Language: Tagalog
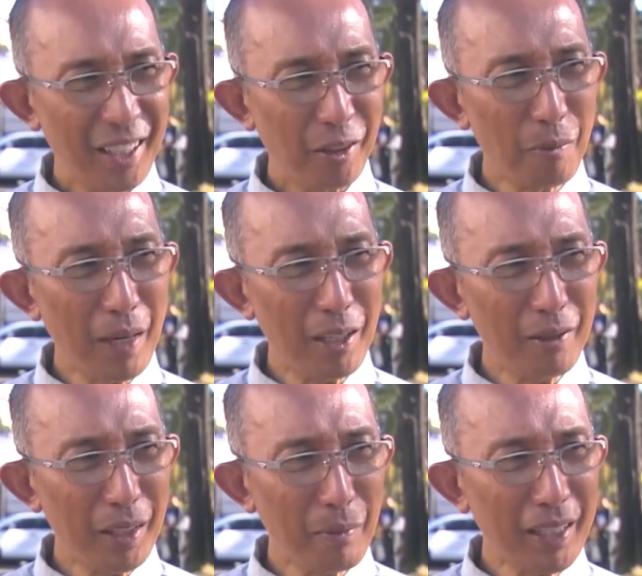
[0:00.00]
Normal
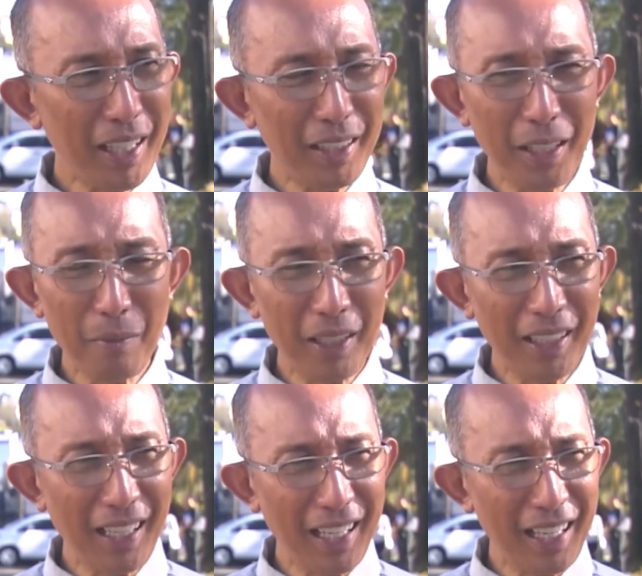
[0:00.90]
yun eh. Maski hindi naman
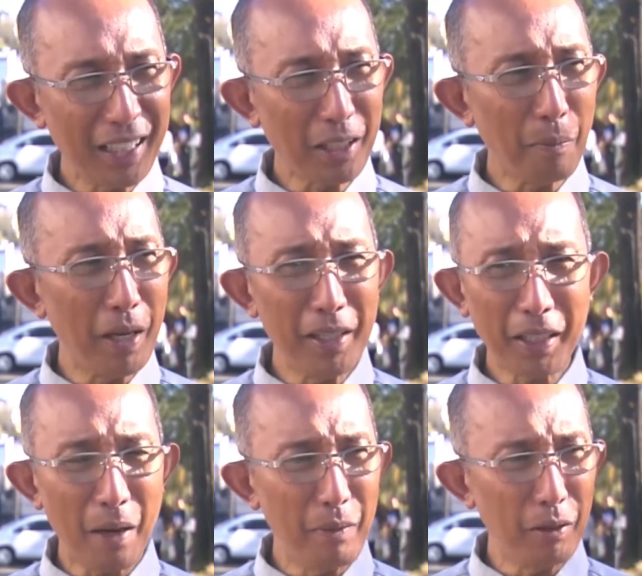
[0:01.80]
nila sasabihin
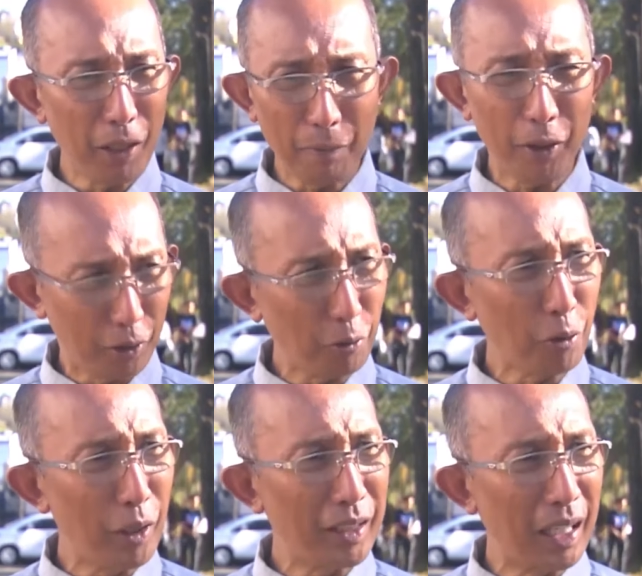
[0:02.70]
sa amin yun.
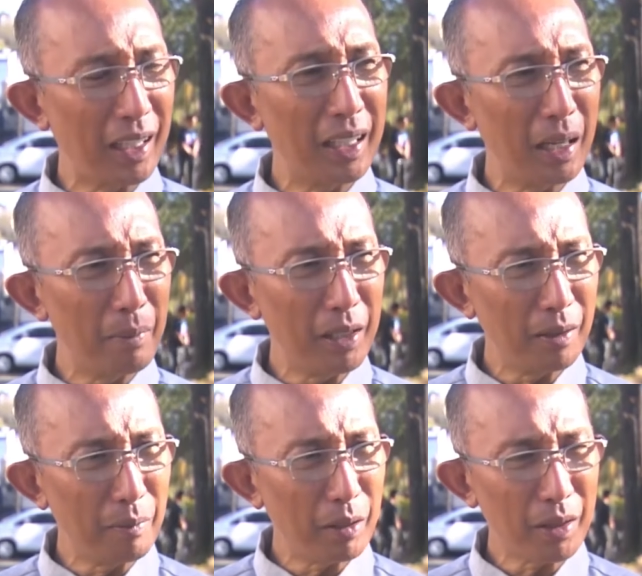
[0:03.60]
Itsosoli talaga
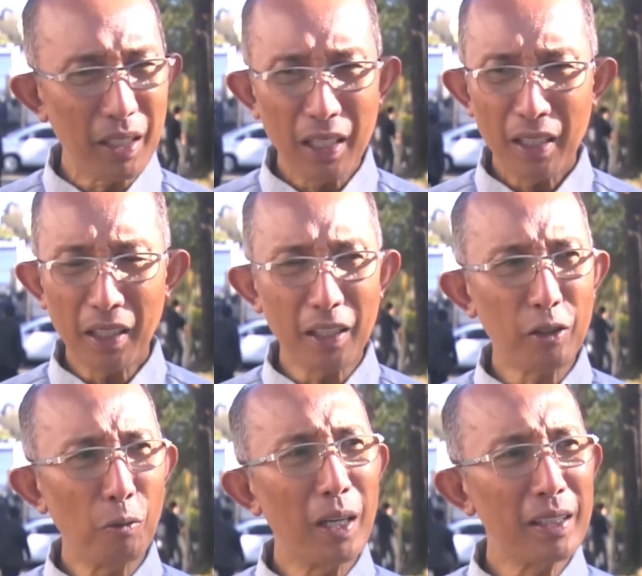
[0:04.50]
namin yun because that
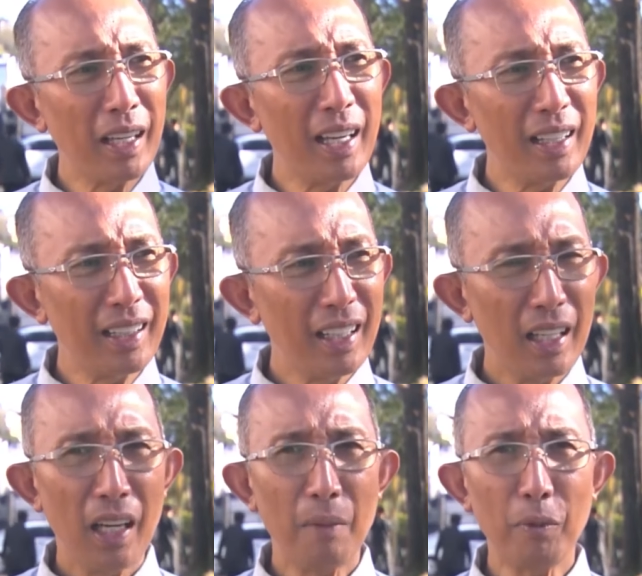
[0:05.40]
is toward the end.
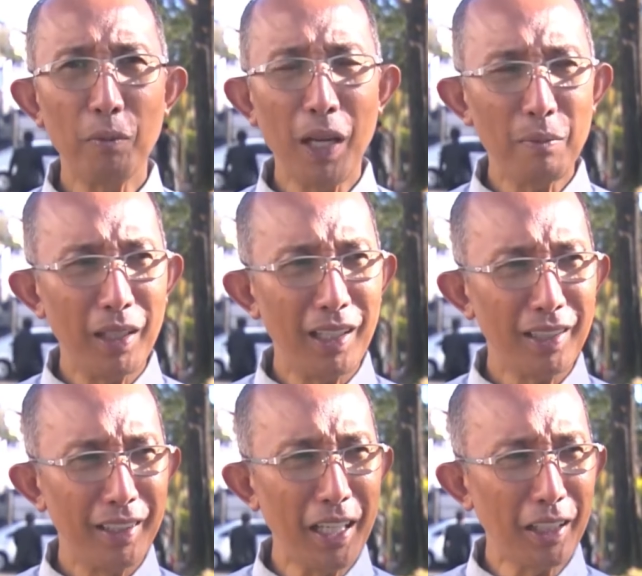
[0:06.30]
Ang problema lang,
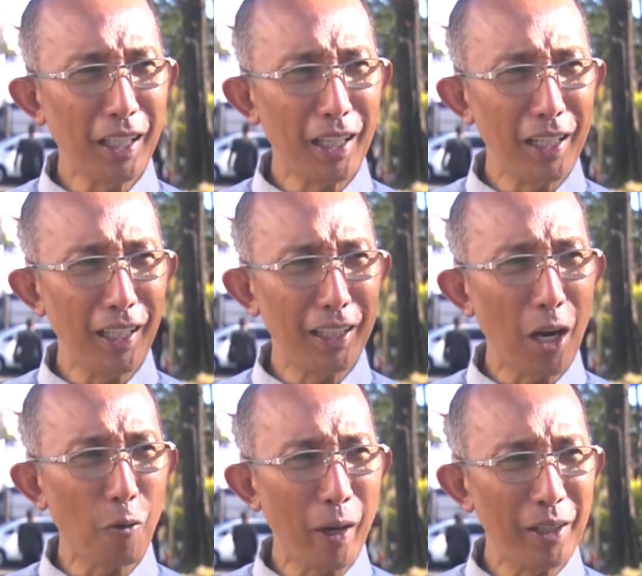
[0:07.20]
dinagdagan lang
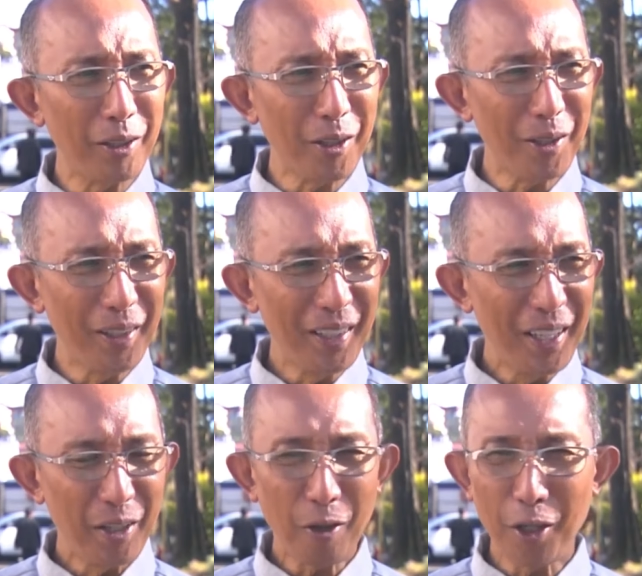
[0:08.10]
ng kwento.
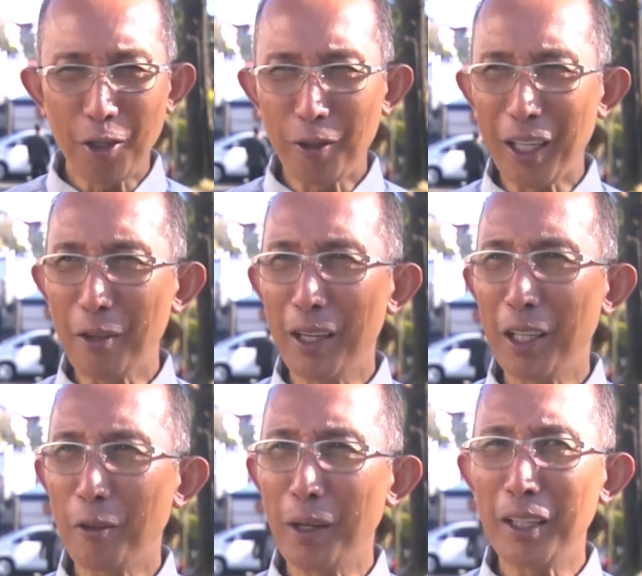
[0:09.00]
Kung ano nung ginawa
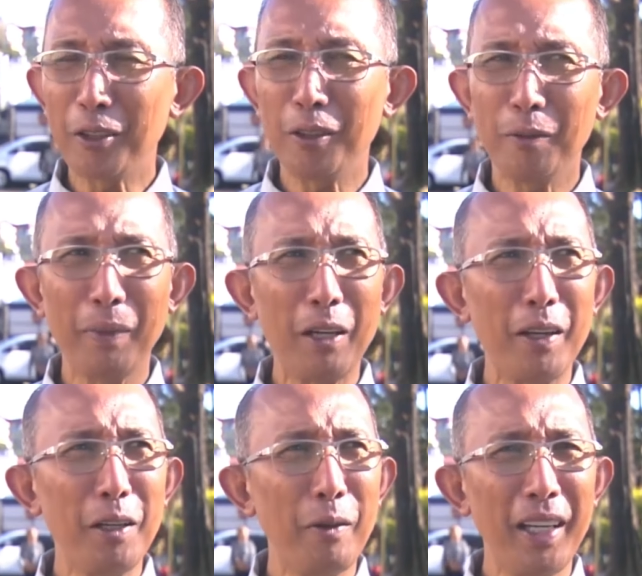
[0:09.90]
ng kwento. Pero
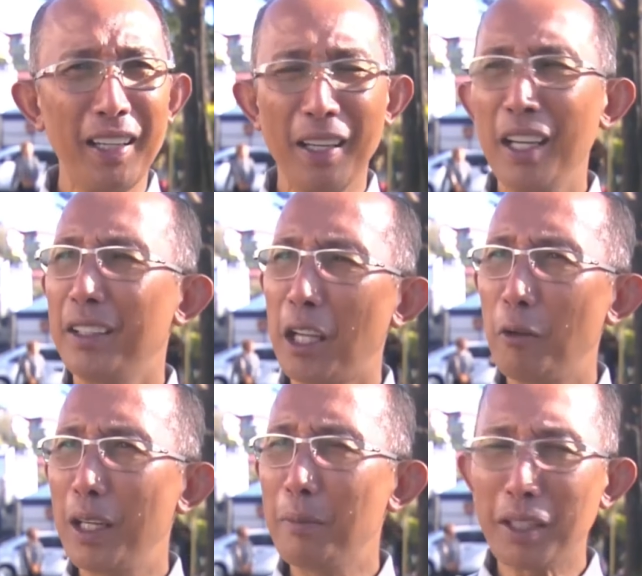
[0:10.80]
anyway,
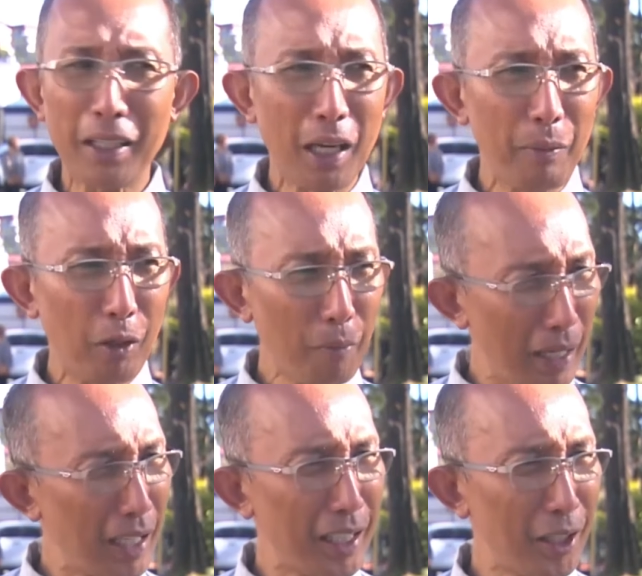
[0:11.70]
dalawa lang masasabi ko,
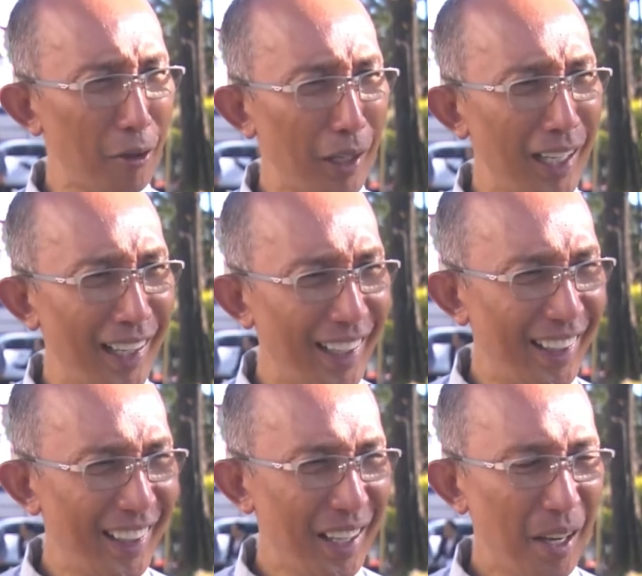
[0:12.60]
may nagsisinungaling.
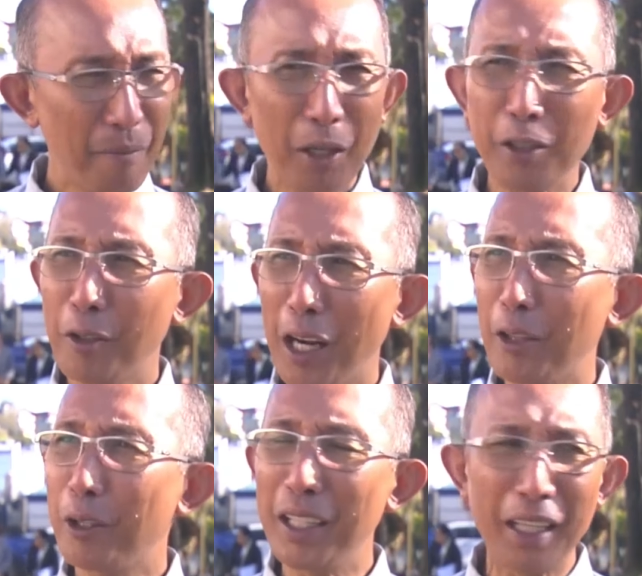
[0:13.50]
Pero
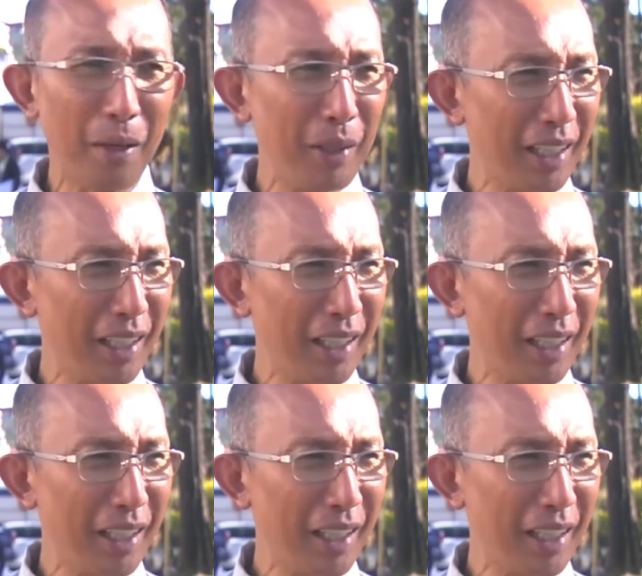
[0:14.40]
siguradong hindi kami